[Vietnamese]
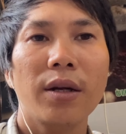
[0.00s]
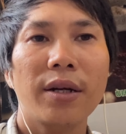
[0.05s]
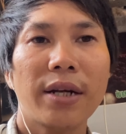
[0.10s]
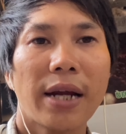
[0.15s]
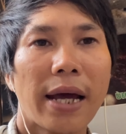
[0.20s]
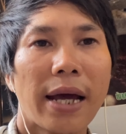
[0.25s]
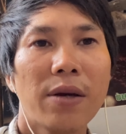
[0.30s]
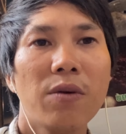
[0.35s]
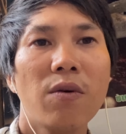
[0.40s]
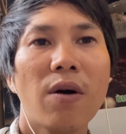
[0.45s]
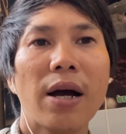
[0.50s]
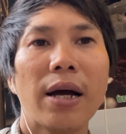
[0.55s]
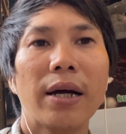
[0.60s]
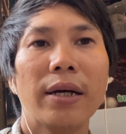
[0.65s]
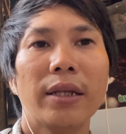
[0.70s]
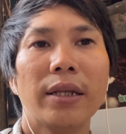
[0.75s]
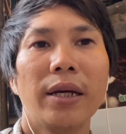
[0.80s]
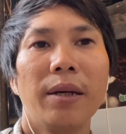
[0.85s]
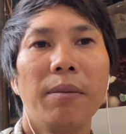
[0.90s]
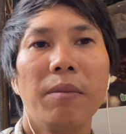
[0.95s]
trải qua
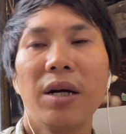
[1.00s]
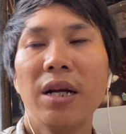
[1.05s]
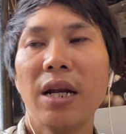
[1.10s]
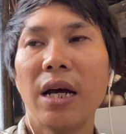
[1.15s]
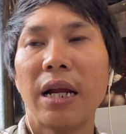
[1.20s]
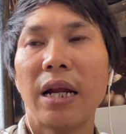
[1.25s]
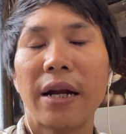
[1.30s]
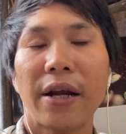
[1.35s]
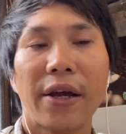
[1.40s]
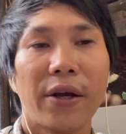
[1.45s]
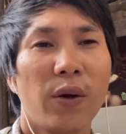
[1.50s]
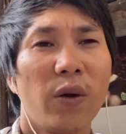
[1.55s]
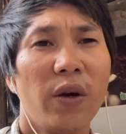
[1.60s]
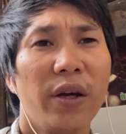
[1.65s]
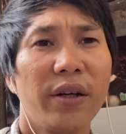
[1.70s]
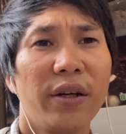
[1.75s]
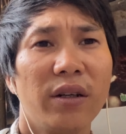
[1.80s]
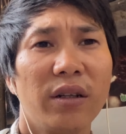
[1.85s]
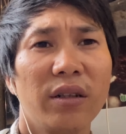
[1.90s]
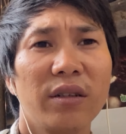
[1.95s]
thì mới là rèn
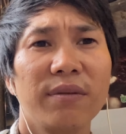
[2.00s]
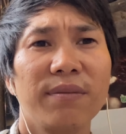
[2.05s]
luyện được